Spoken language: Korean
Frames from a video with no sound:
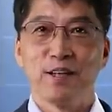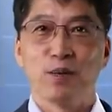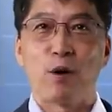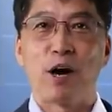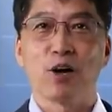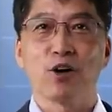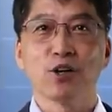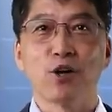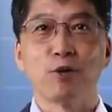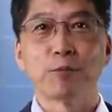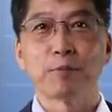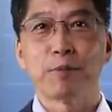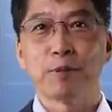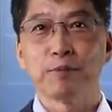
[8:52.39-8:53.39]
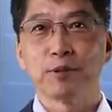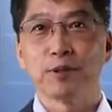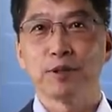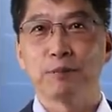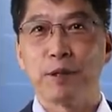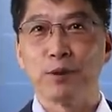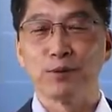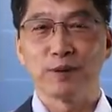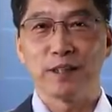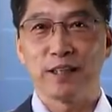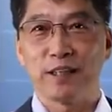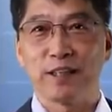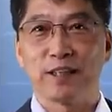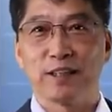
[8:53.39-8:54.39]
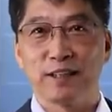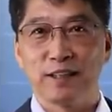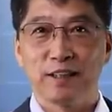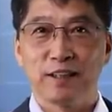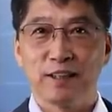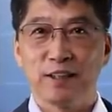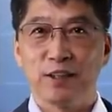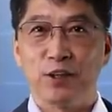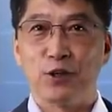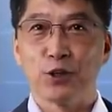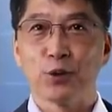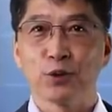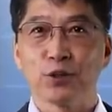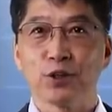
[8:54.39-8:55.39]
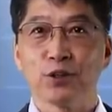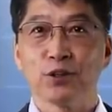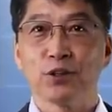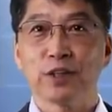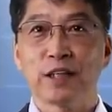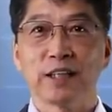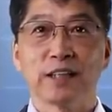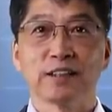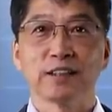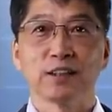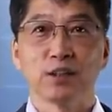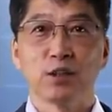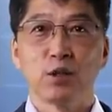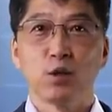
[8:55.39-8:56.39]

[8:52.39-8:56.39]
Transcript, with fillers: 과거 영문법을 배울 때 어려웠던 것 하나는